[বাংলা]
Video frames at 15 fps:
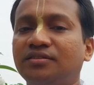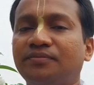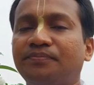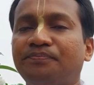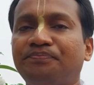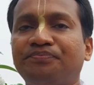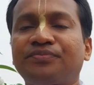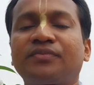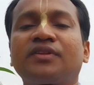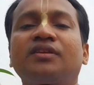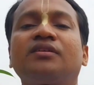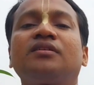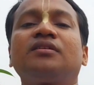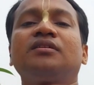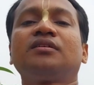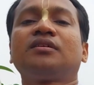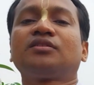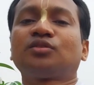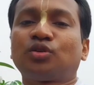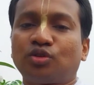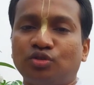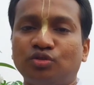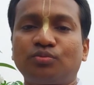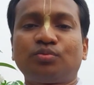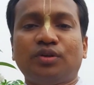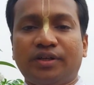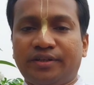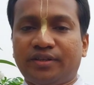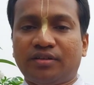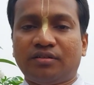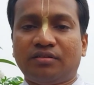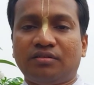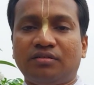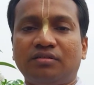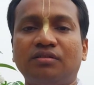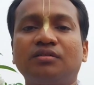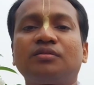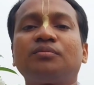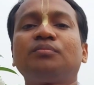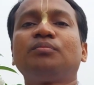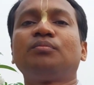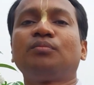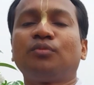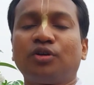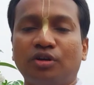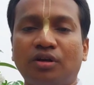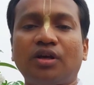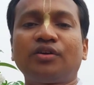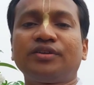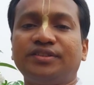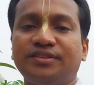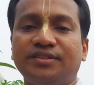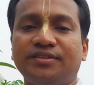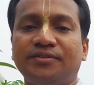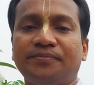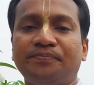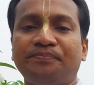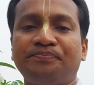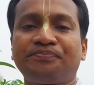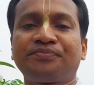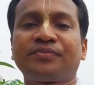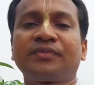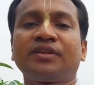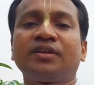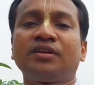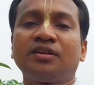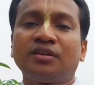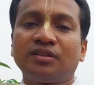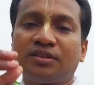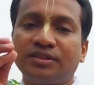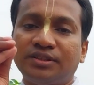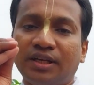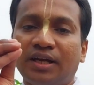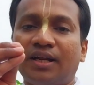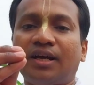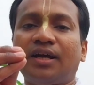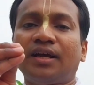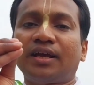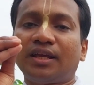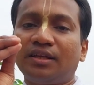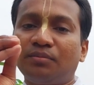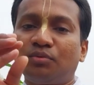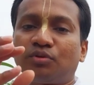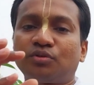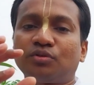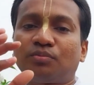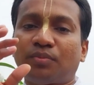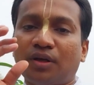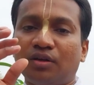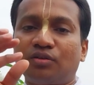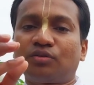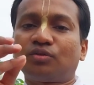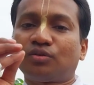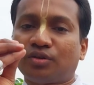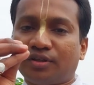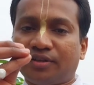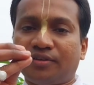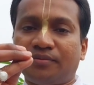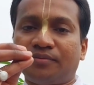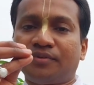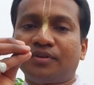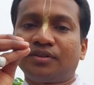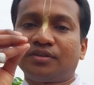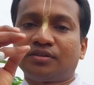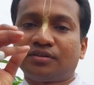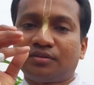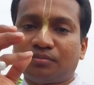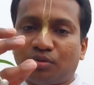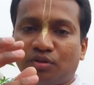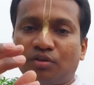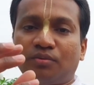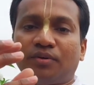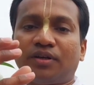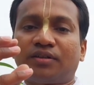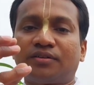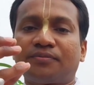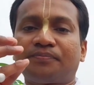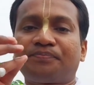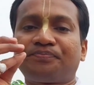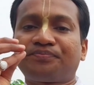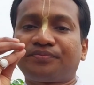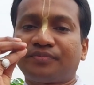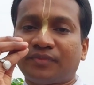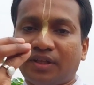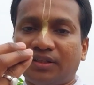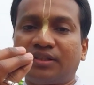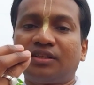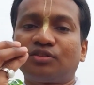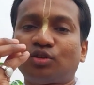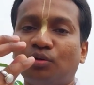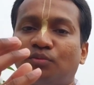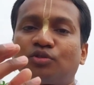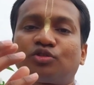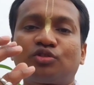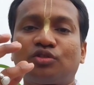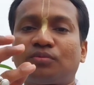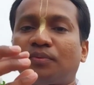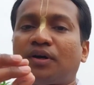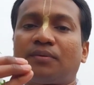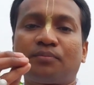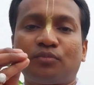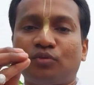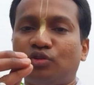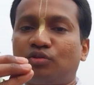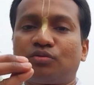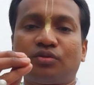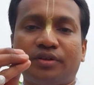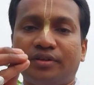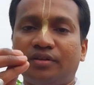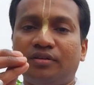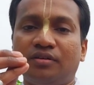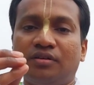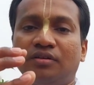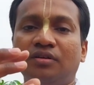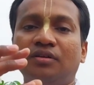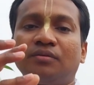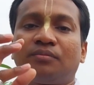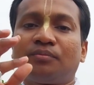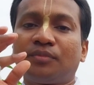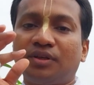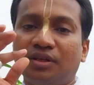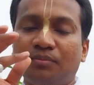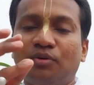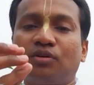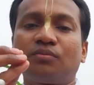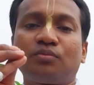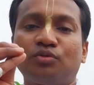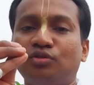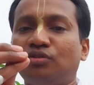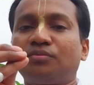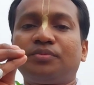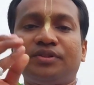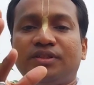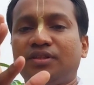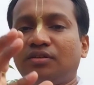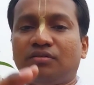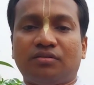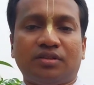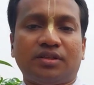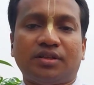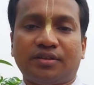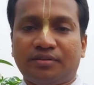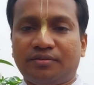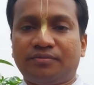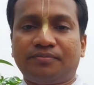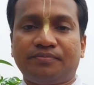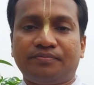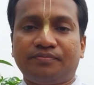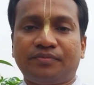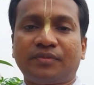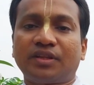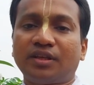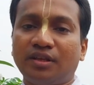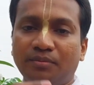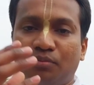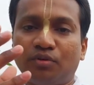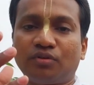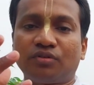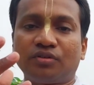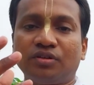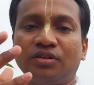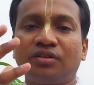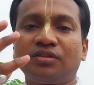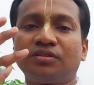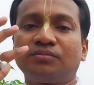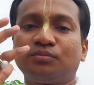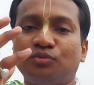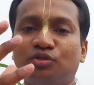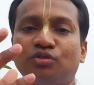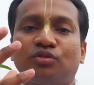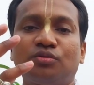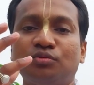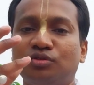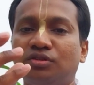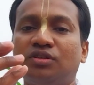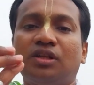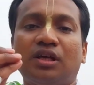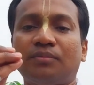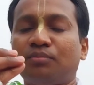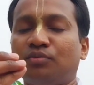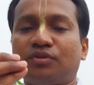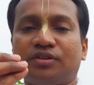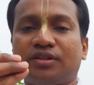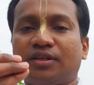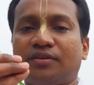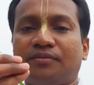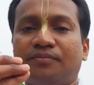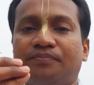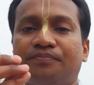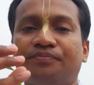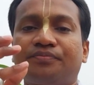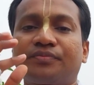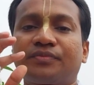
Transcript: নিই স্কন্দপুরাণে বলা হয়েছে যারা এই ব্রত পালন করে ভগবান তাদের সমস্ত পাপ দূর করে পুণ্য বৃদ্ধি করে দেয় এবং মুক্তি দান করে